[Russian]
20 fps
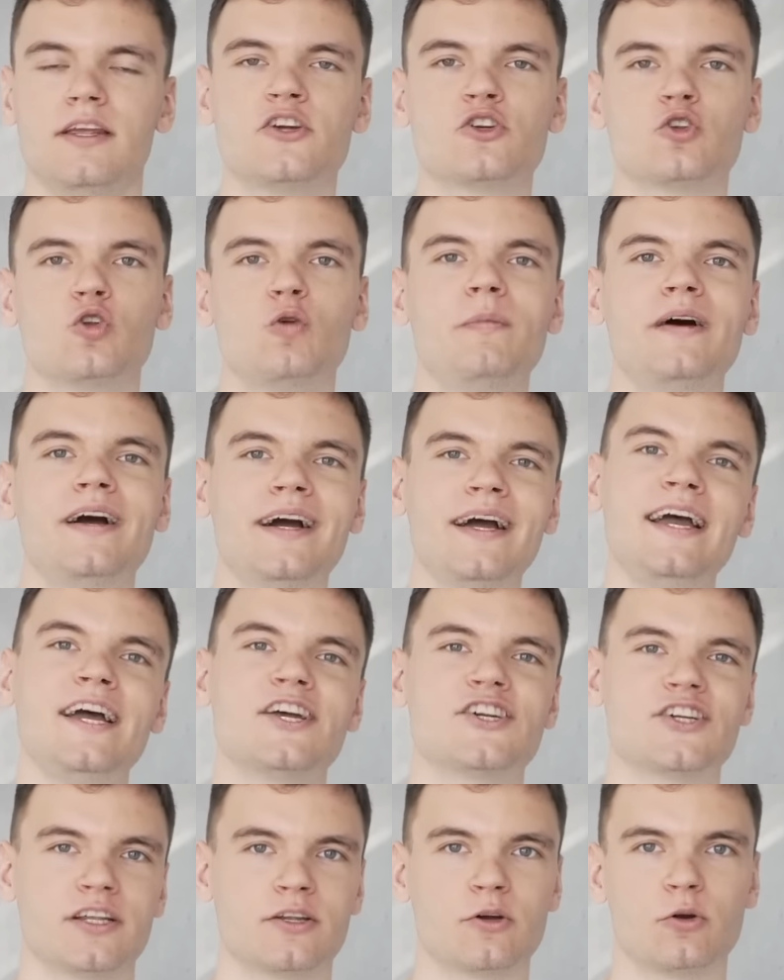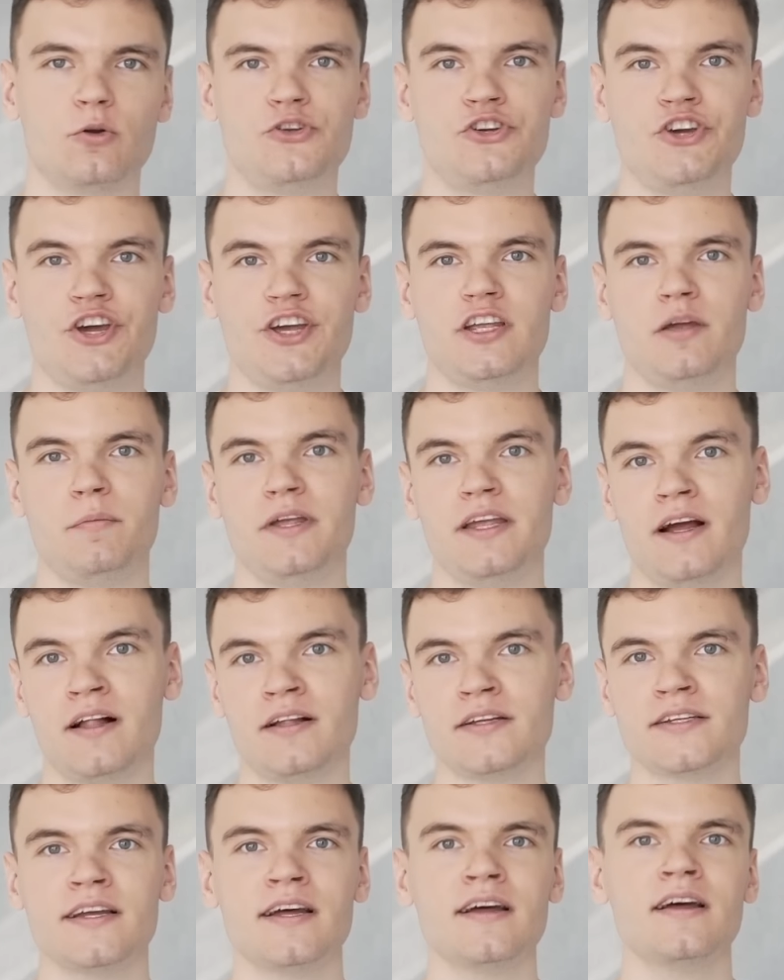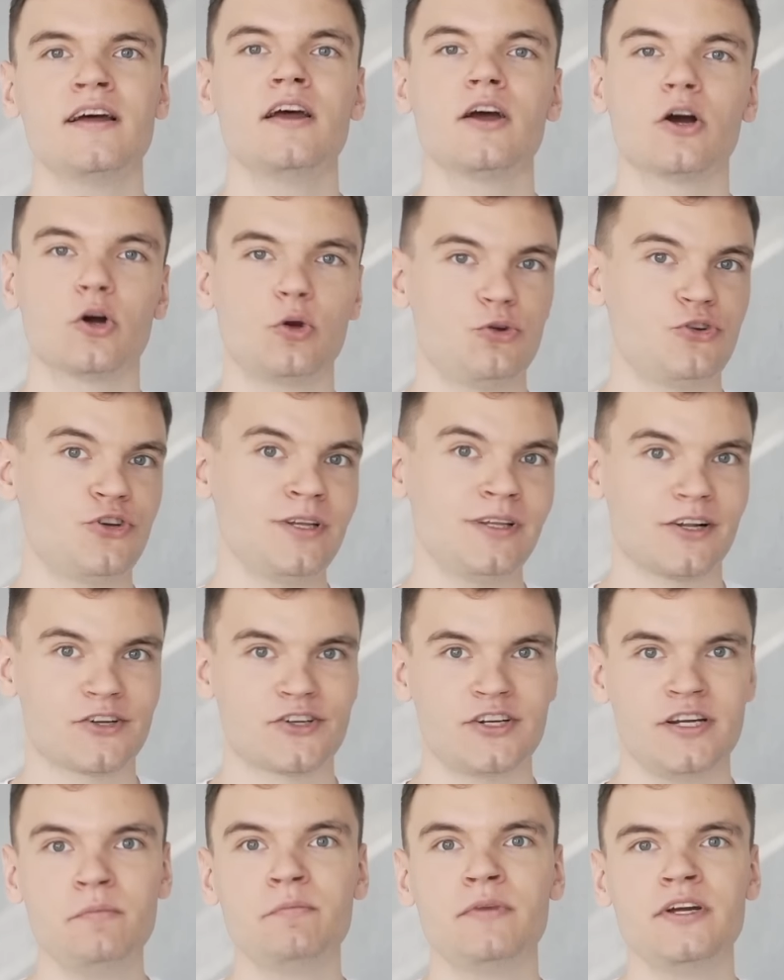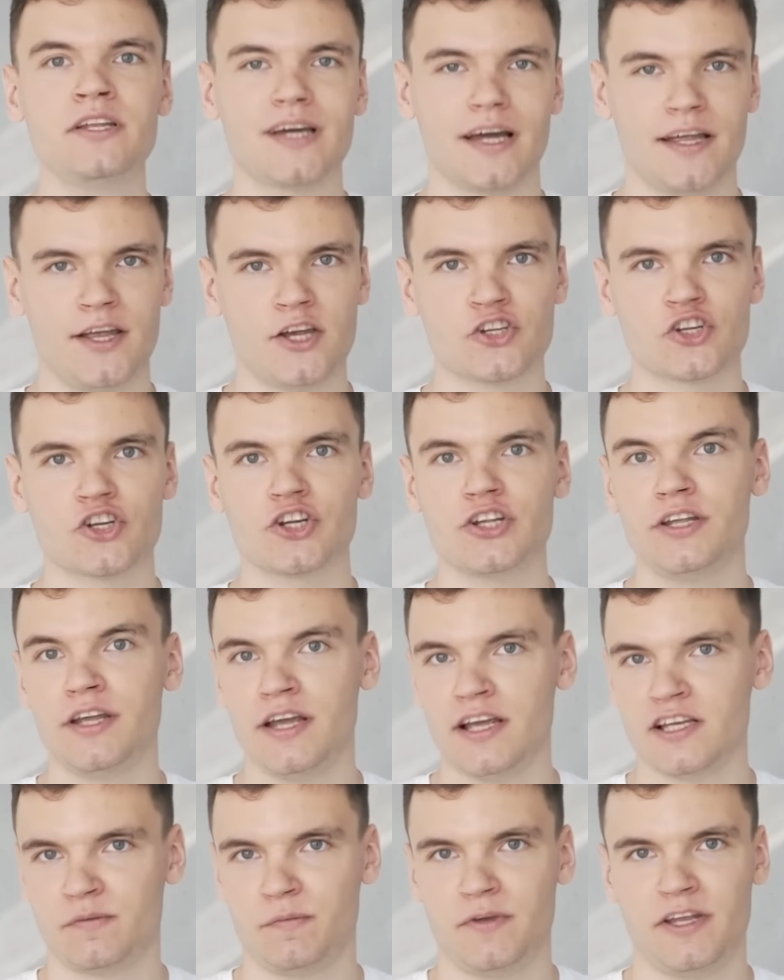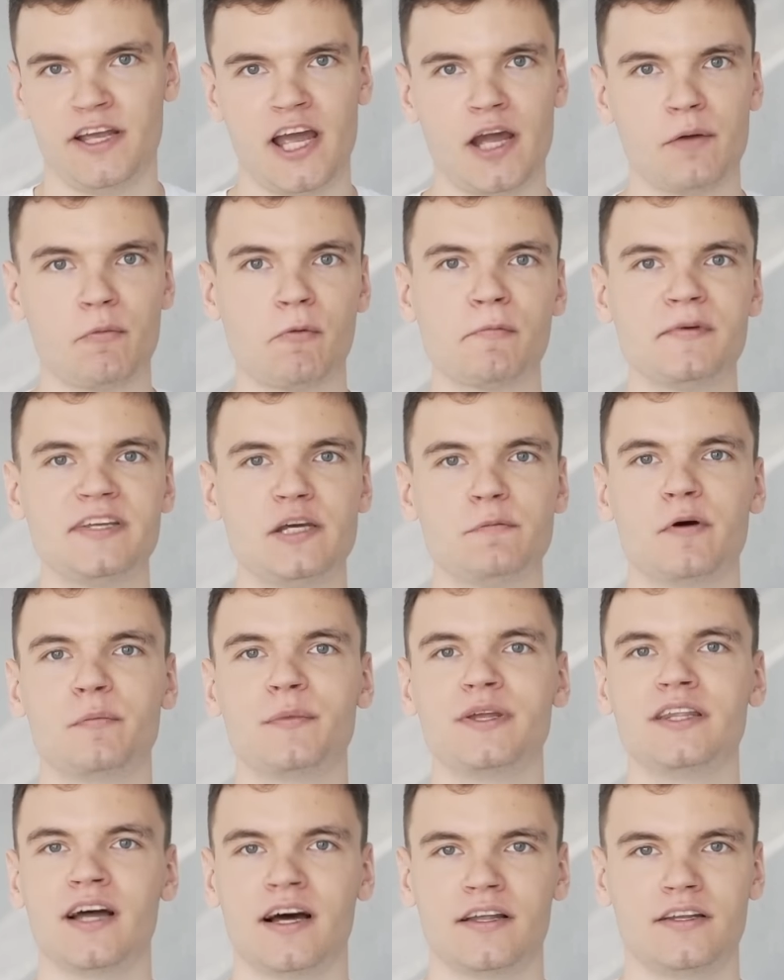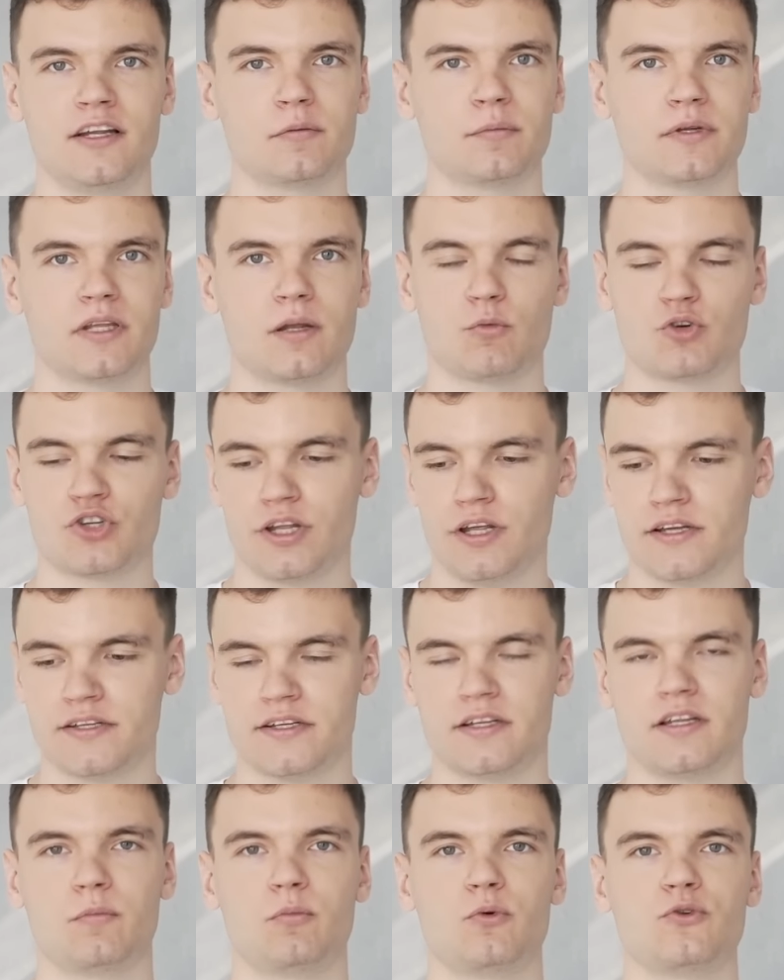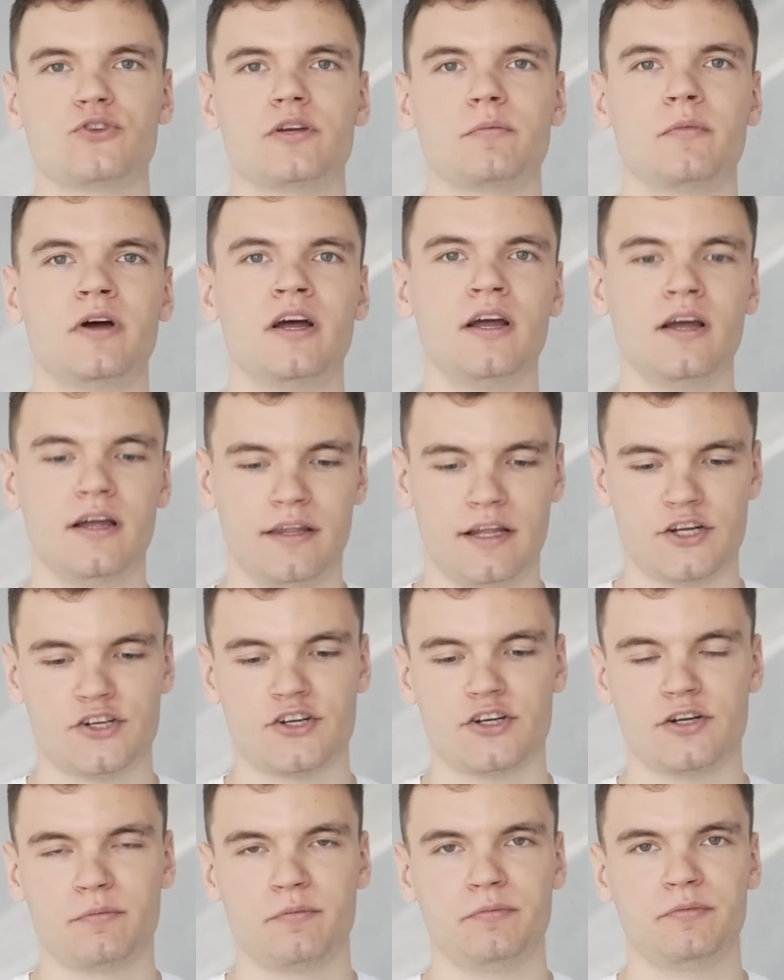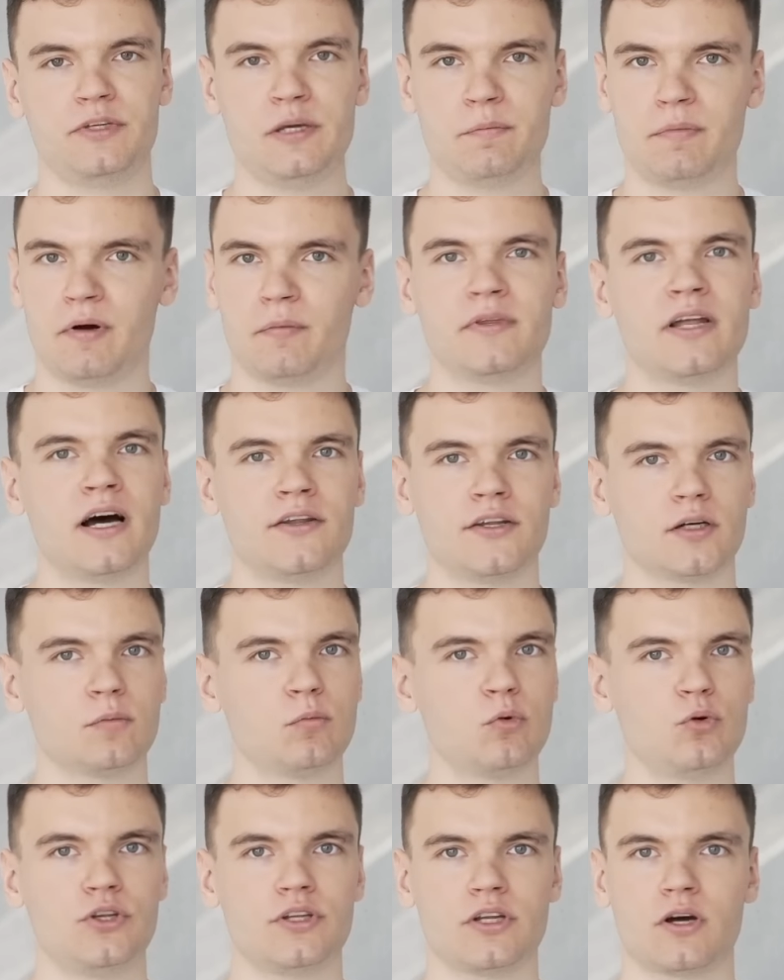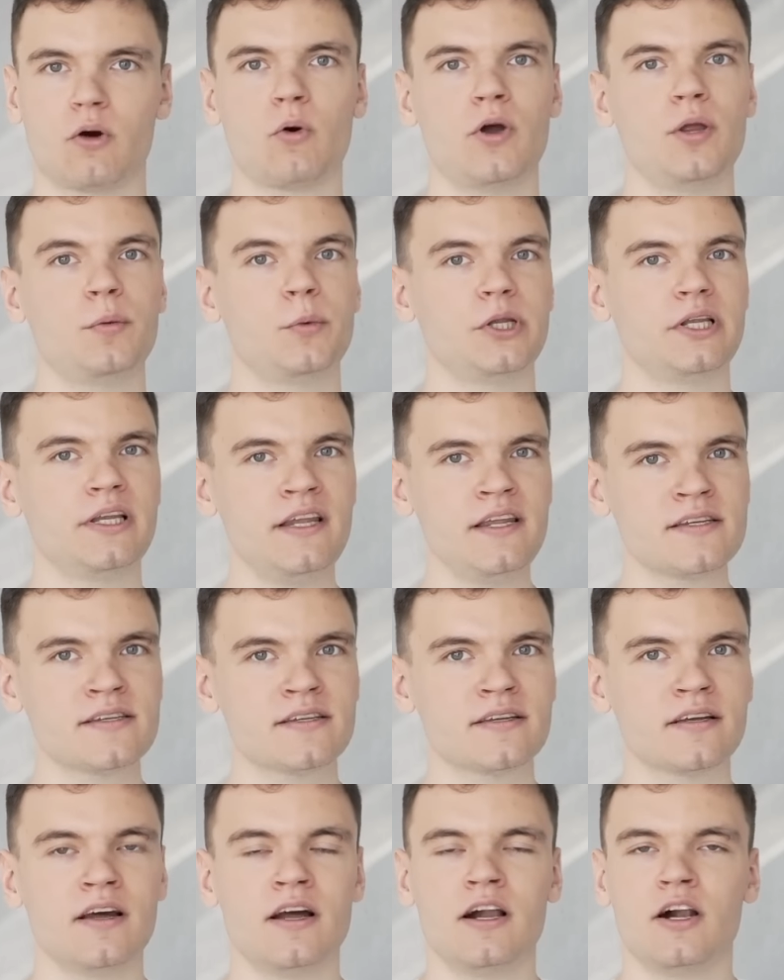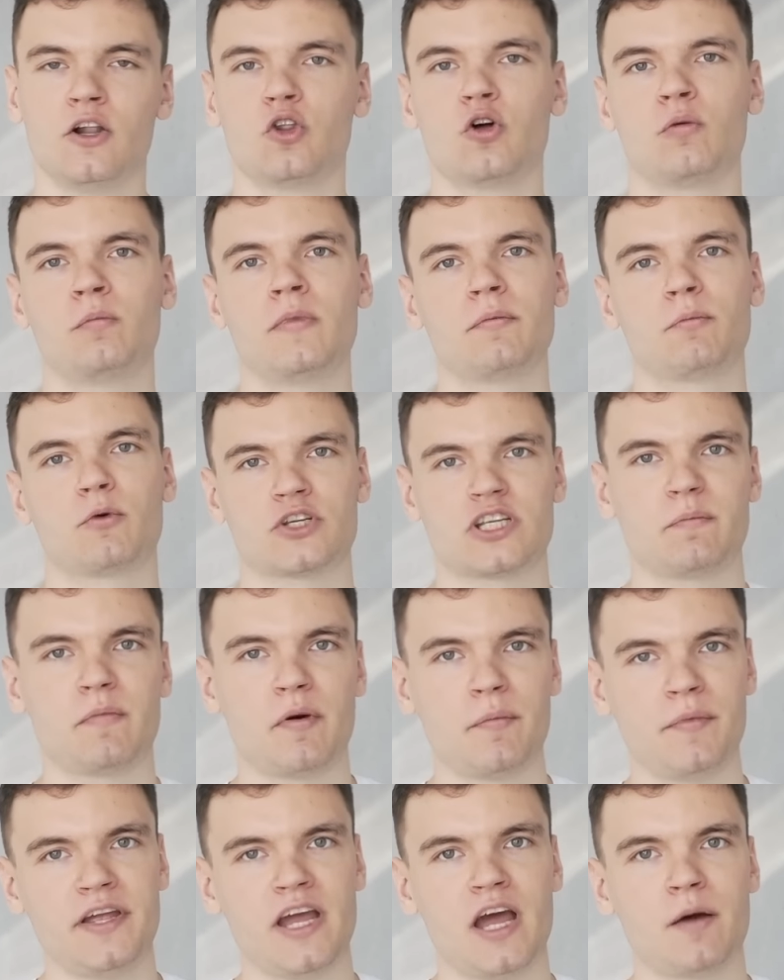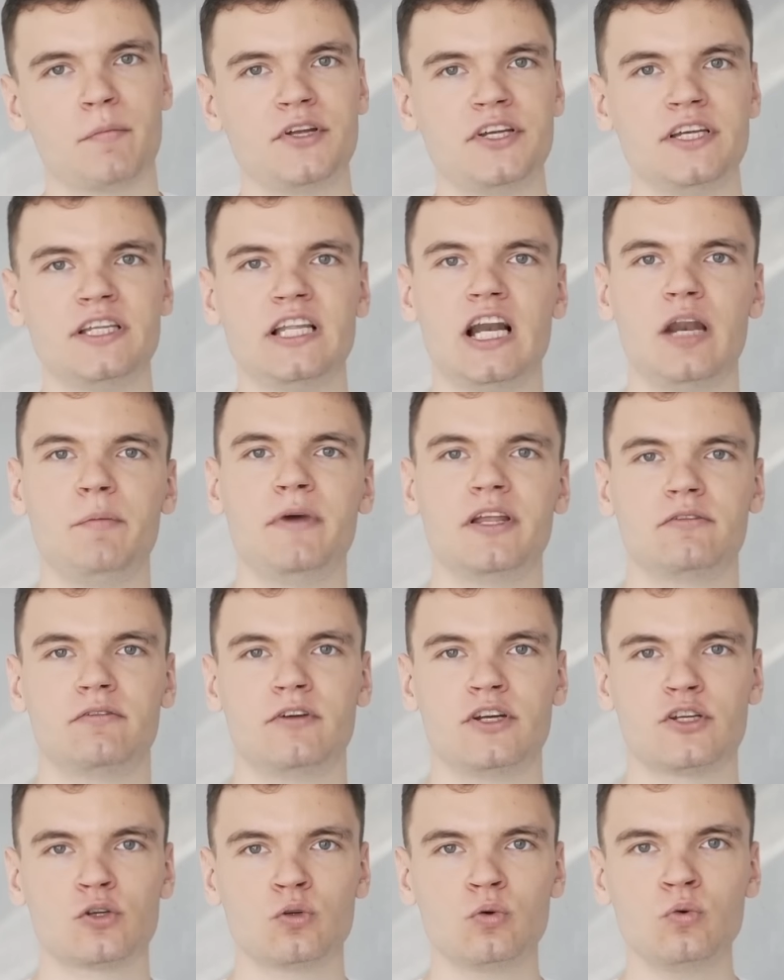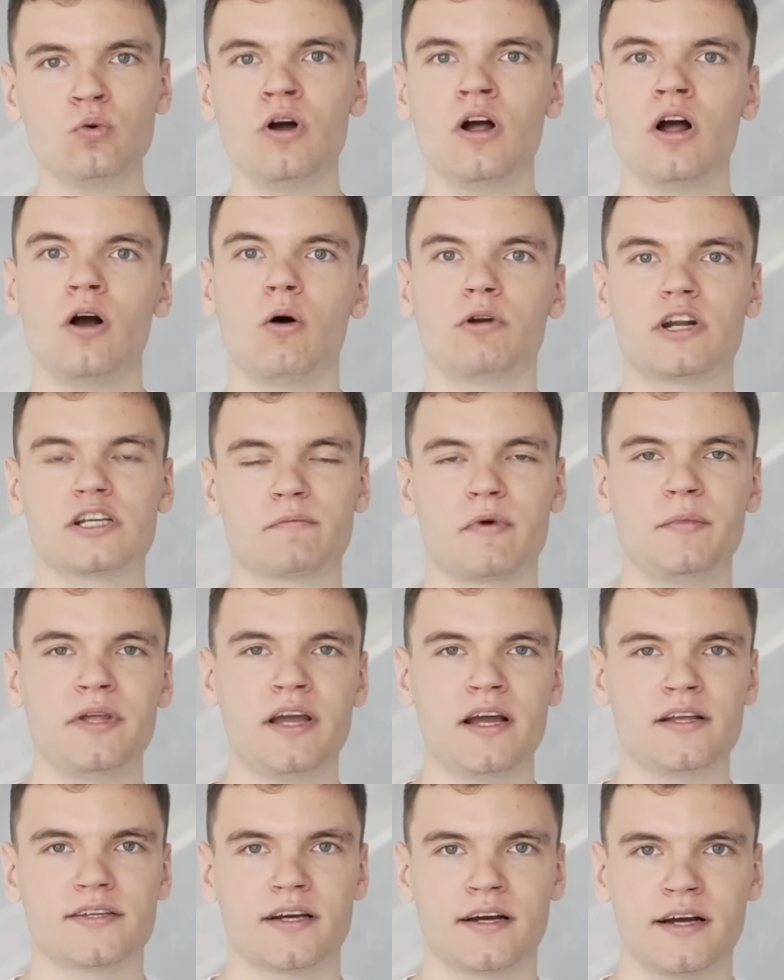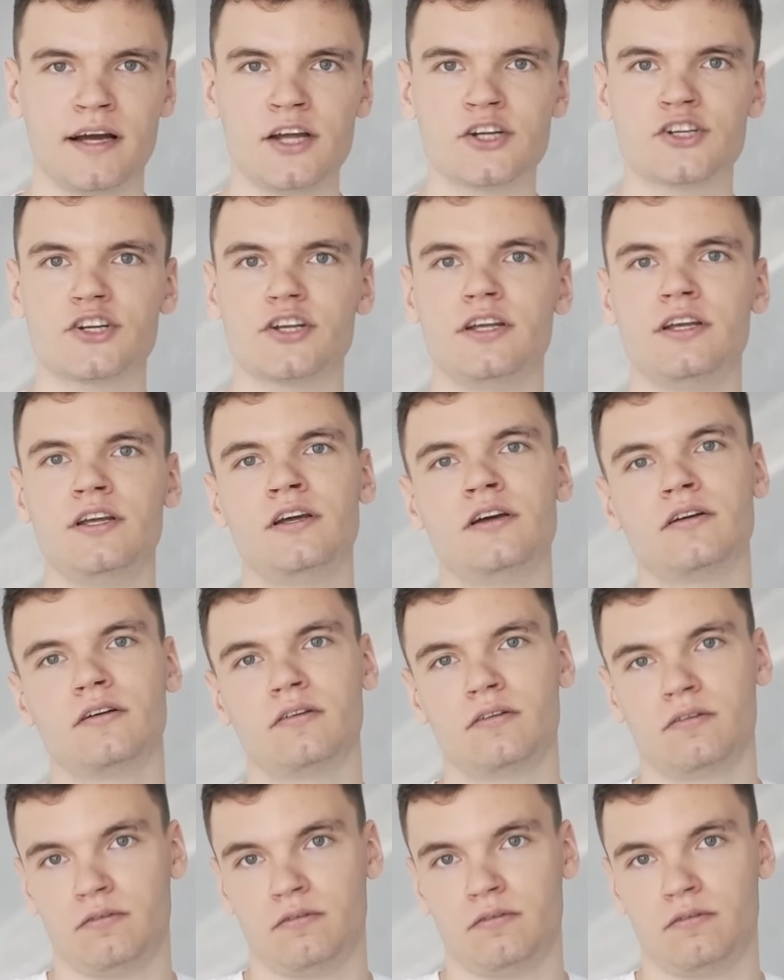И чтобы хэш от ключей не менялся, ключи должны быть, конечно же, неизменяемыми типами данных, потому что если, допустим, нашим типом данных будет какой-нибудь лист, то мы просто поменяем один элемент в листу, у нас поменяется хэш, и